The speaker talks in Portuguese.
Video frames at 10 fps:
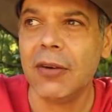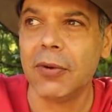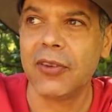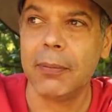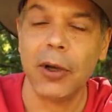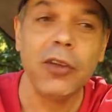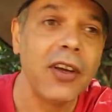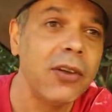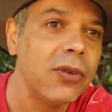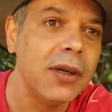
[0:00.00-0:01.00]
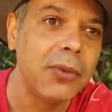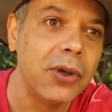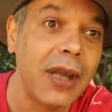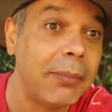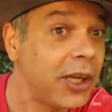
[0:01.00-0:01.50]
Não, você pode fazer um
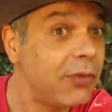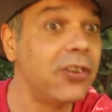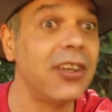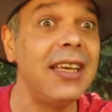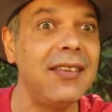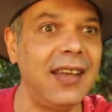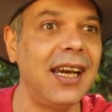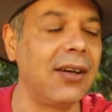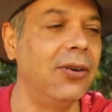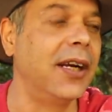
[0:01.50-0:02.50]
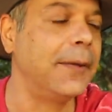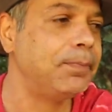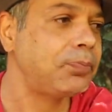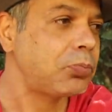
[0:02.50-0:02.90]
tambor do tamanho que você quiser agora.